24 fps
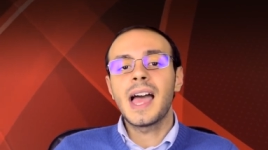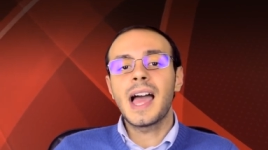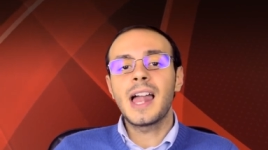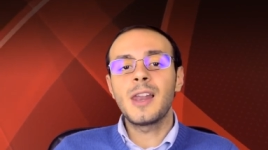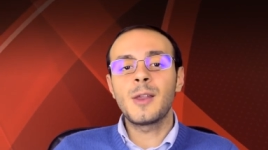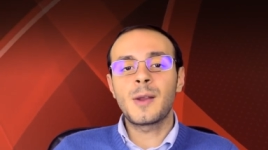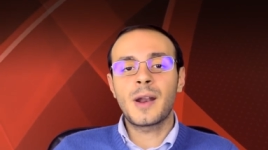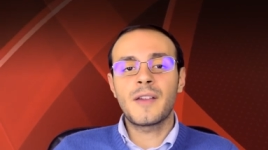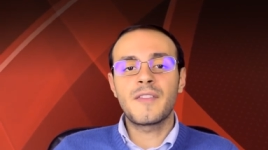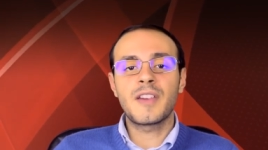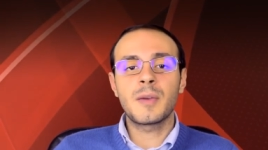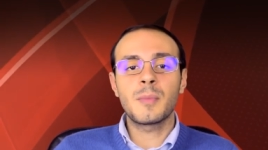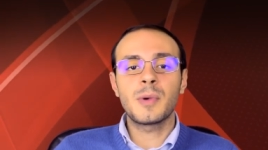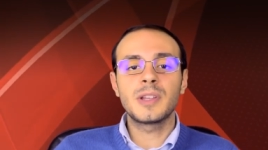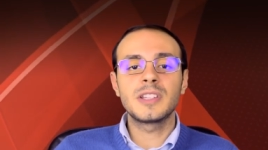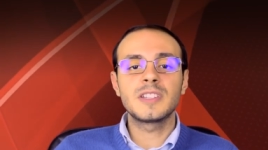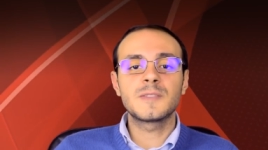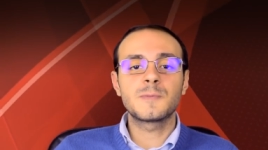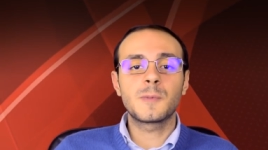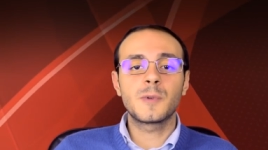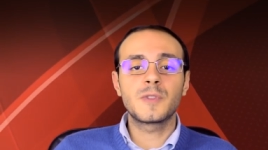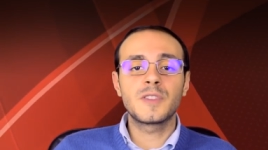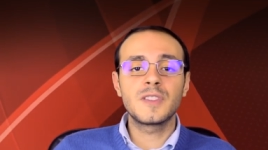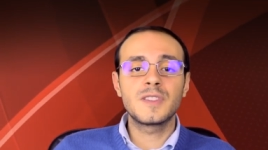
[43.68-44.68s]
Allora avremo a
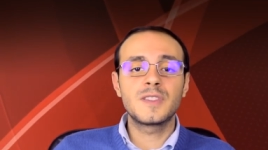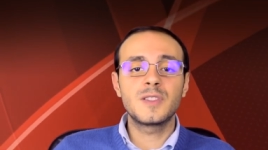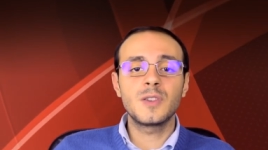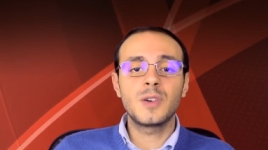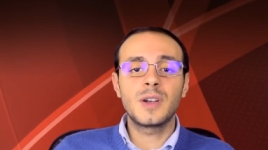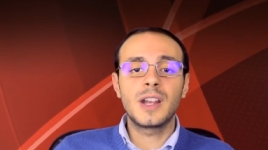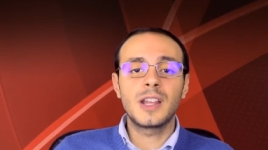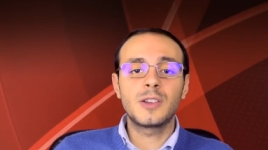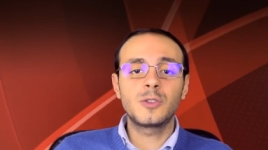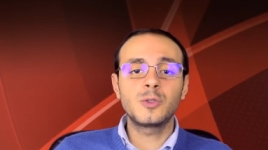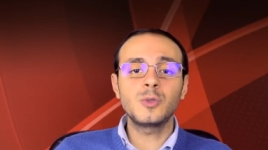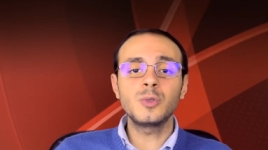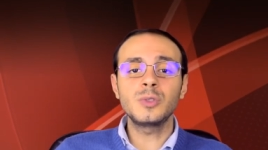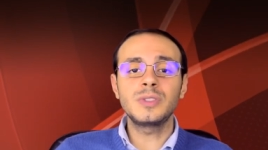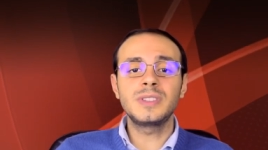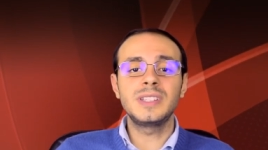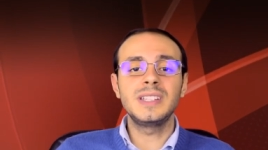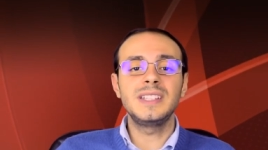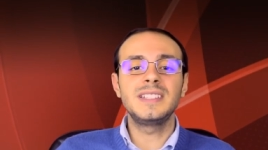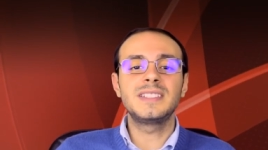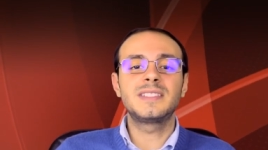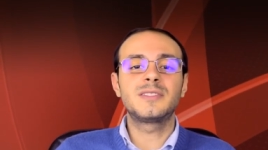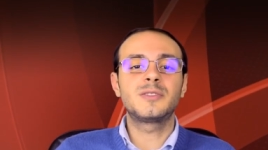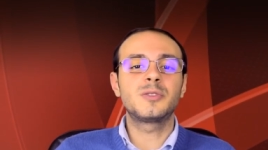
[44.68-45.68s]
disposizione
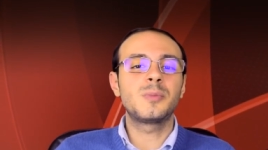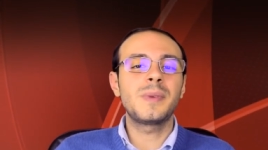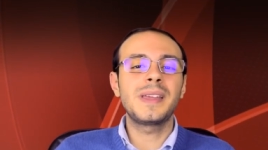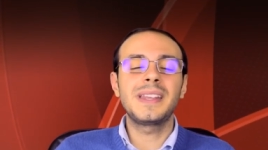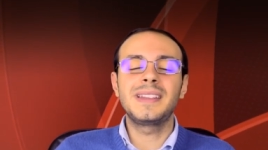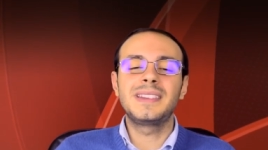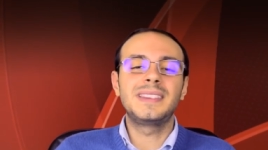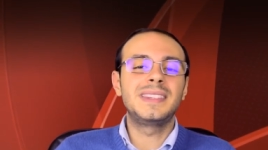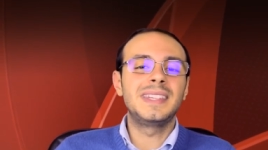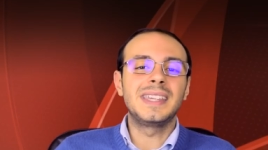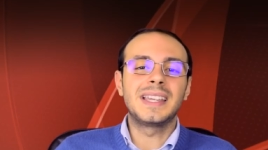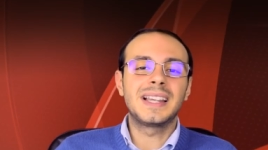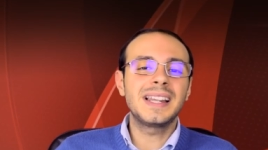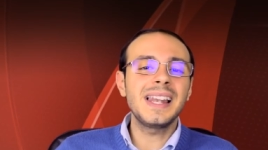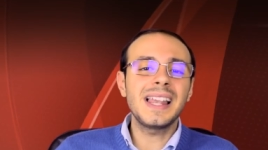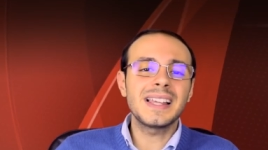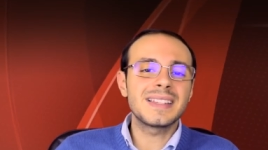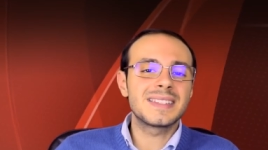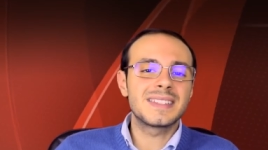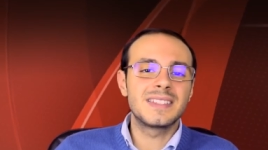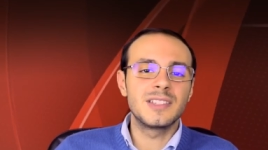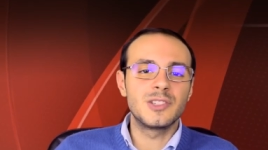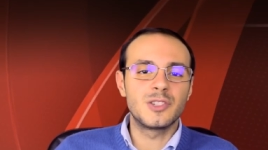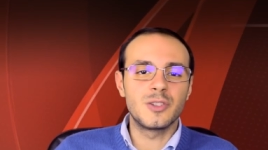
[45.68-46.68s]
tutti gli strumenti
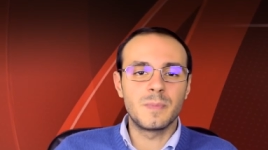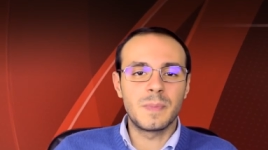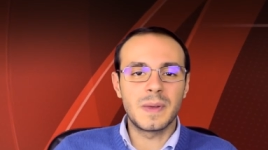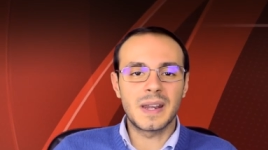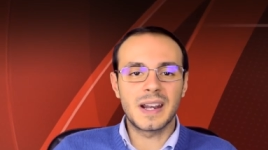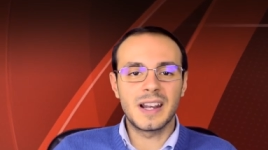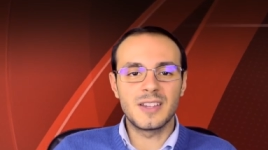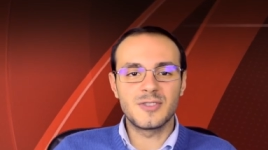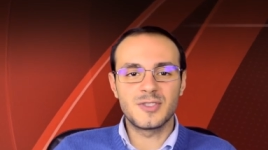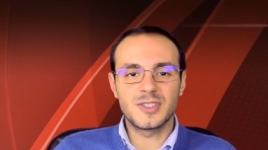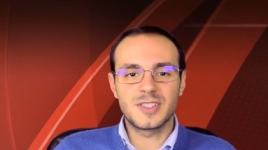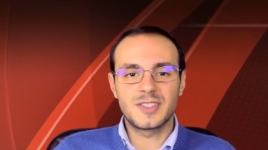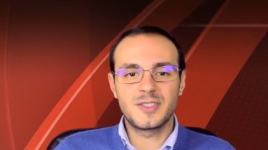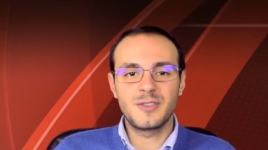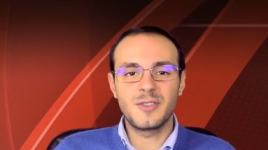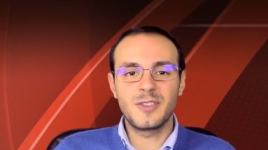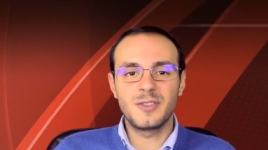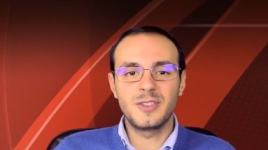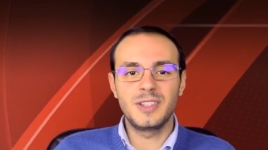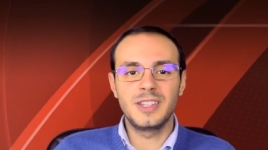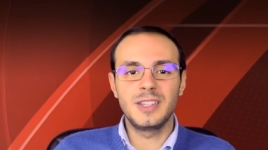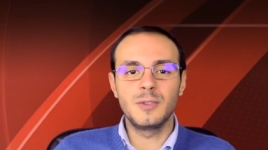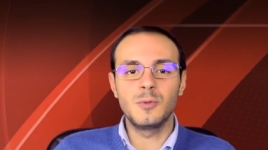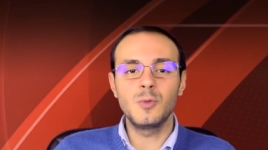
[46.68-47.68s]
classici per la
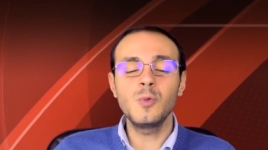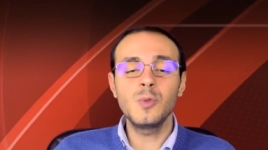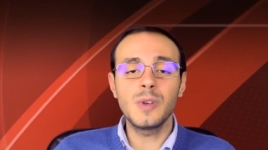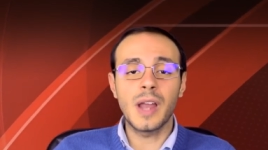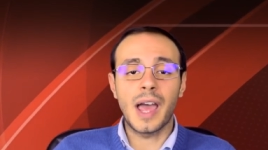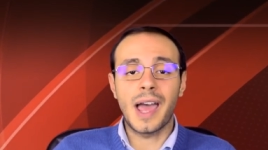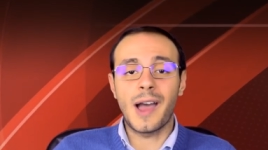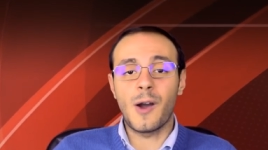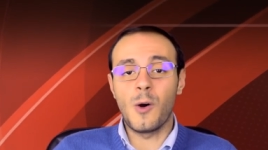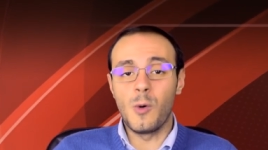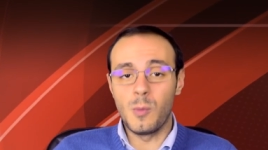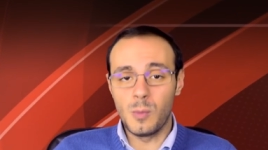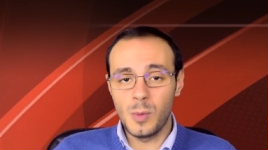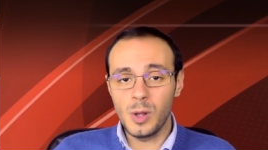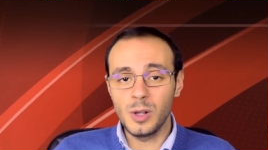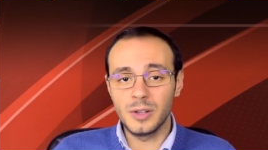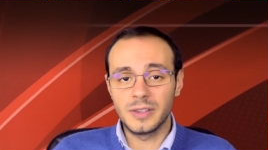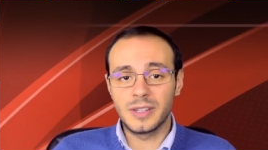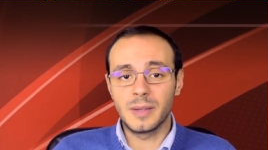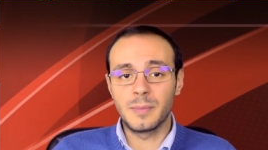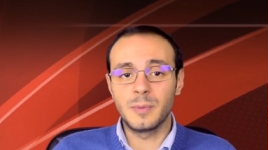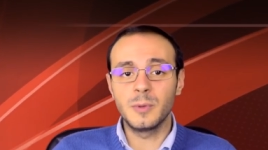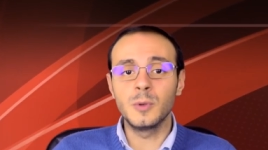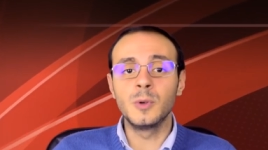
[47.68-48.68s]
gestione di una o
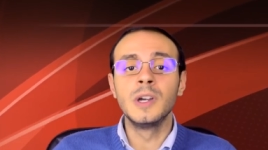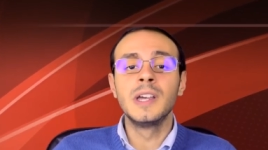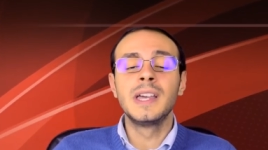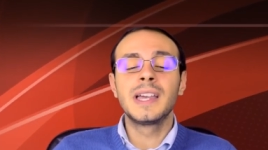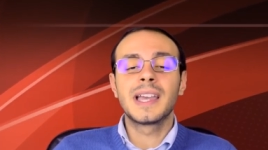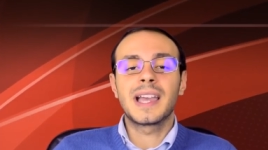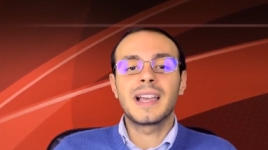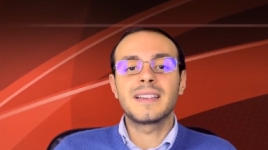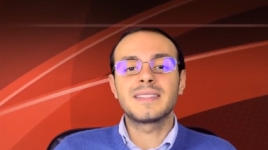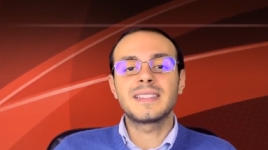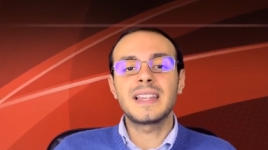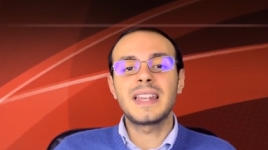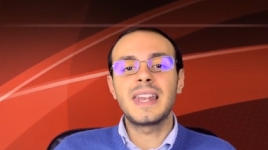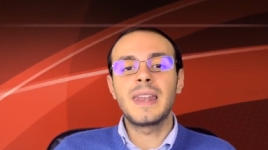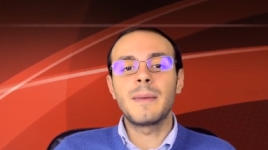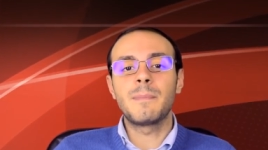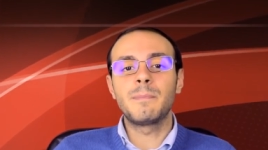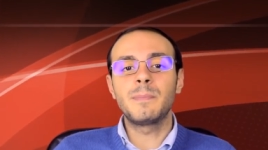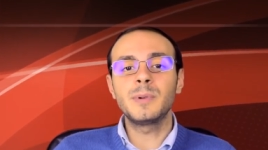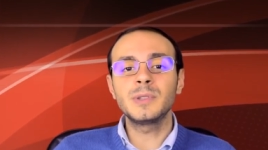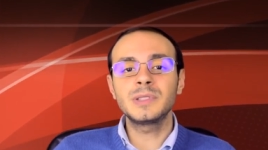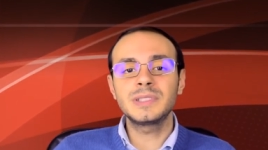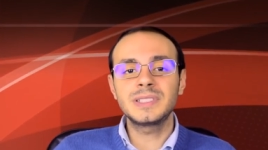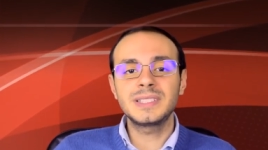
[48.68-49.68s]
molte più caselle
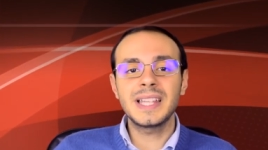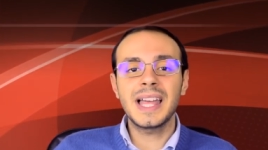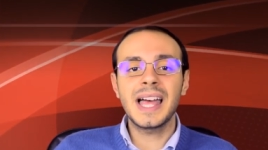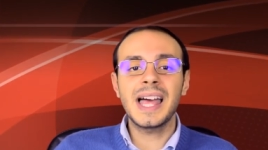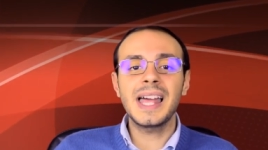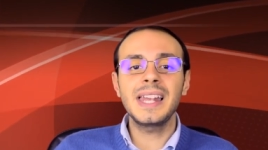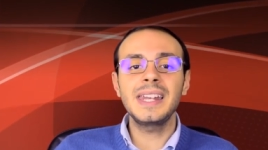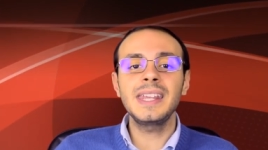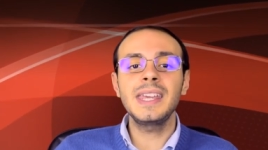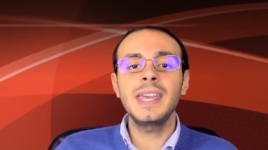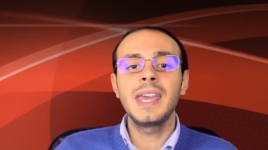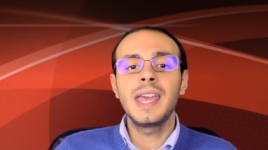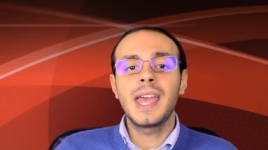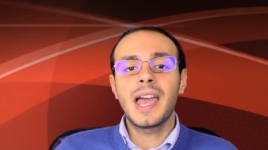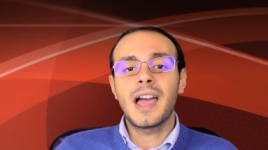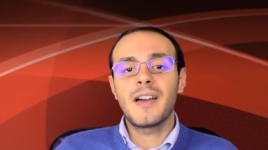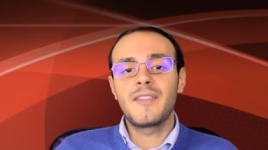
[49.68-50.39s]
postali,